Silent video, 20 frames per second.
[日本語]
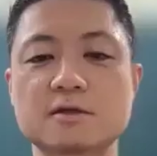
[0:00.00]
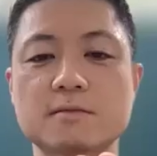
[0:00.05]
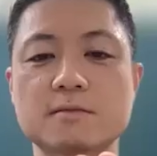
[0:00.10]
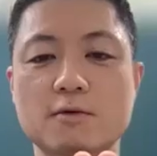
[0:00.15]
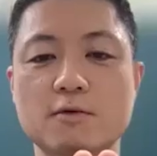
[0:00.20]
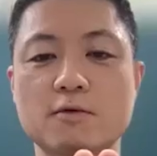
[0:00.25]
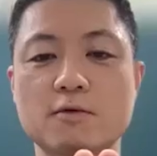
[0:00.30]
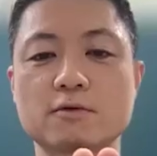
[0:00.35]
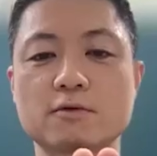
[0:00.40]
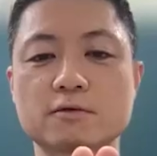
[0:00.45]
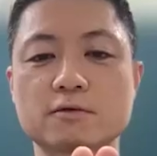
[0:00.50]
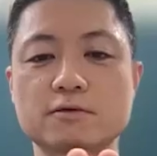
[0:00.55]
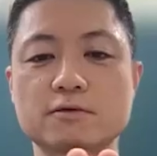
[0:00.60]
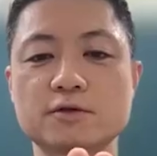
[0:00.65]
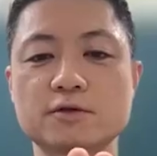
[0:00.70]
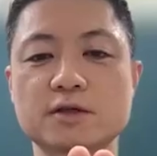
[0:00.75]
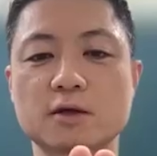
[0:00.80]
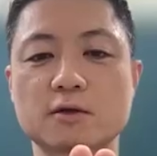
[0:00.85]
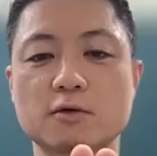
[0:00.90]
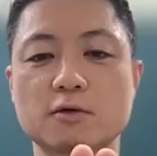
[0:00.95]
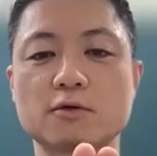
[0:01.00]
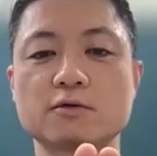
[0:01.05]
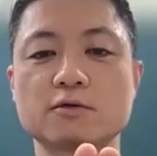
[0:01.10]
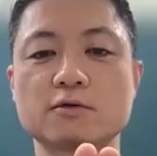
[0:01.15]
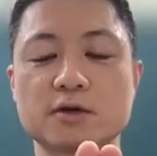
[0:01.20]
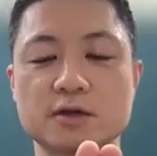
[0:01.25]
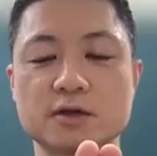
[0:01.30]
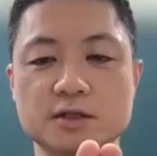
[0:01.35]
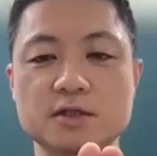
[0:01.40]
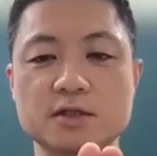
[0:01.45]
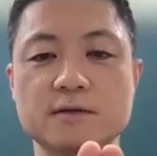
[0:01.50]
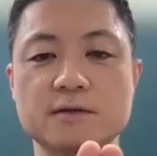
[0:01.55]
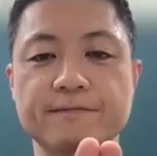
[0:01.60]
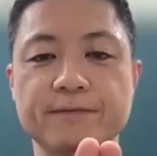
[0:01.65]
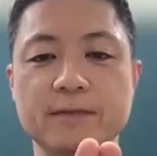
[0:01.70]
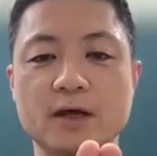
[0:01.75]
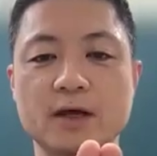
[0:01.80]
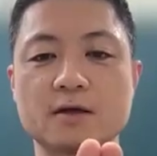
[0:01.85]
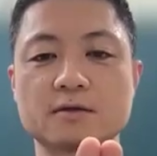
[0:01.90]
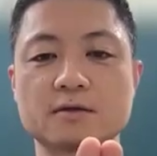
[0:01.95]
間を空気が通るときに、
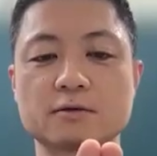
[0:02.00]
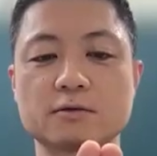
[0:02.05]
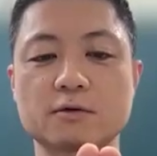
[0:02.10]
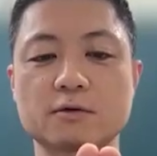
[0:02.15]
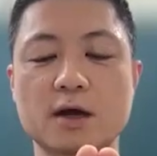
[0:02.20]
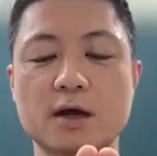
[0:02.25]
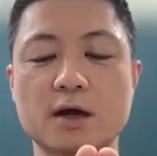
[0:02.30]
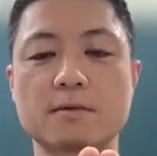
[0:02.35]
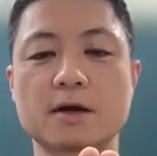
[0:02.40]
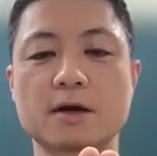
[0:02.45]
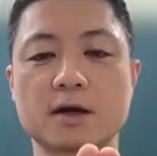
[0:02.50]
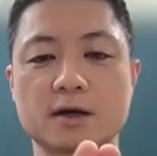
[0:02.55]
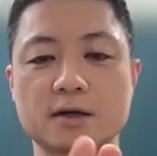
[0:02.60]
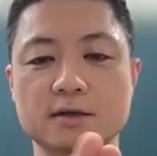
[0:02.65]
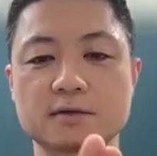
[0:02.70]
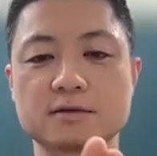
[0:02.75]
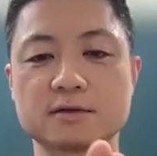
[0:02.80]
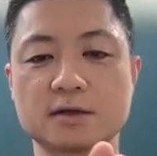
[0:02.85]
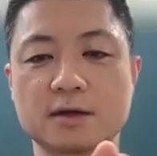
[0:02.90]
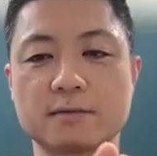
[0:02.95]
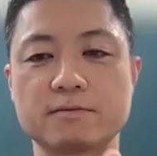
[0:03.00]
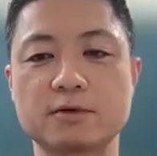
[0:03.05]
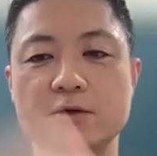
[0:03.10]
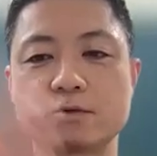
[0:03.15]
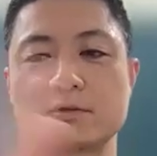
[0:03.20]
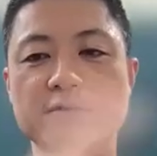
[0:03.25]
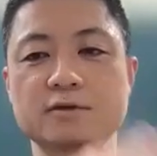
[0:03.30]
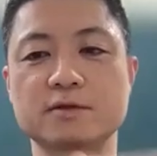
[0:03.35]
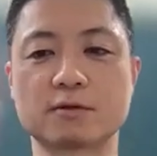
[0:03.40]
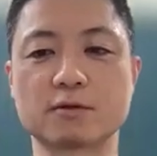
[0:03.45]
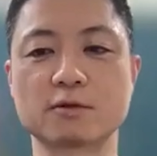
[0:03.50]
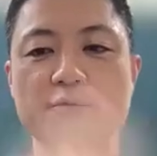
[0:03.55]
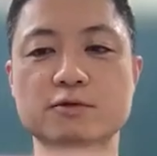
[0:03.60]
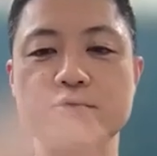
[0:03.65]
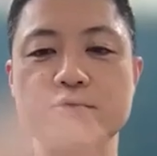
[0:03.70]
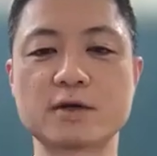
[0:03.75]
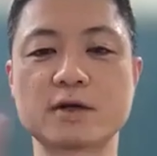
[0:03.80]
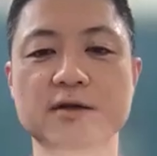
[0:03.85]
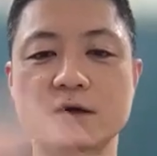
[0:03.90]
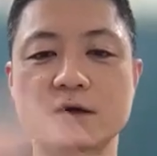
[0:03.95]
ええ、カバーがですね、ぐるぐるとこ
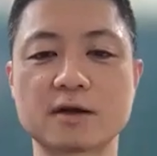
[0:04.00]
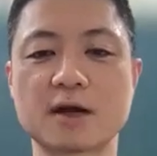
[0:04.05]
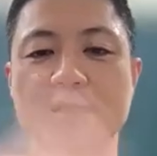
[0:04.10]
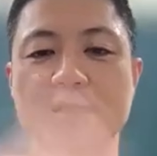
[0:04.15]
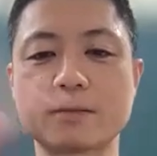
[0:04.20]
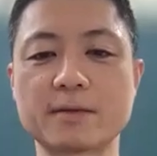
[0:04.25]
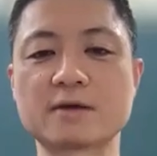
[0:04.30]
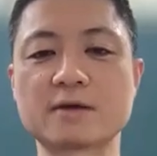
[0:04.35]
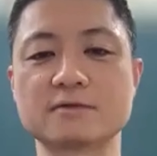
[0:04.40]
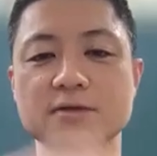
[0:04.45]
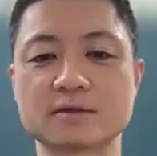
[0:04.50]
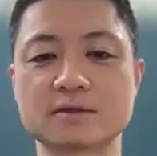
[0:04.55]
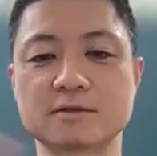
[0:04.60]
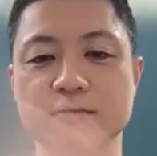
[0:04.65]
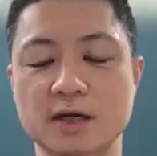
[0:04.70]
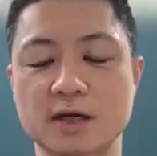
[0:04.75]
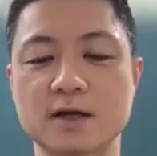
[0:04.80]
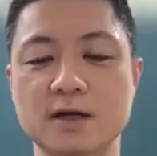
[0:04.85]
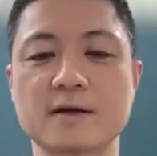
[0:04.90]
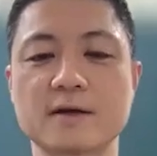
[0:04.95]
れ傾くんですよね。